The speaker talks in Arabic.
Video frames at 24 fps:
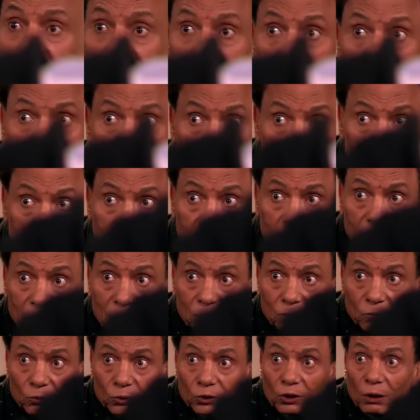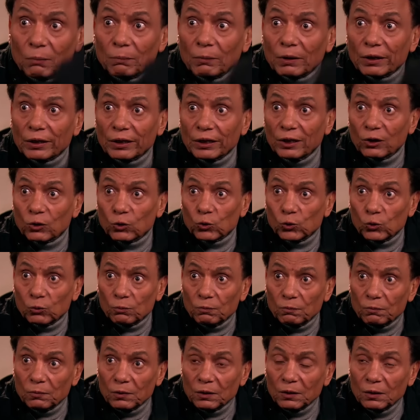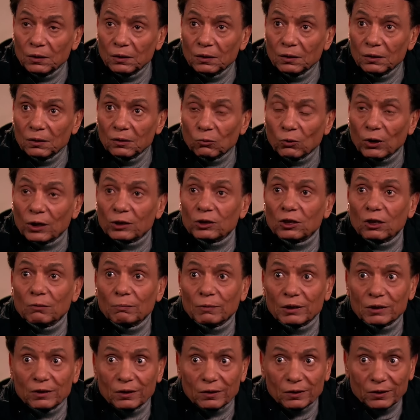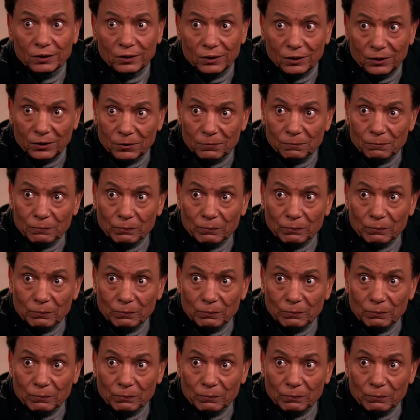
غزة ودمر الجنوب وقتل مدنيين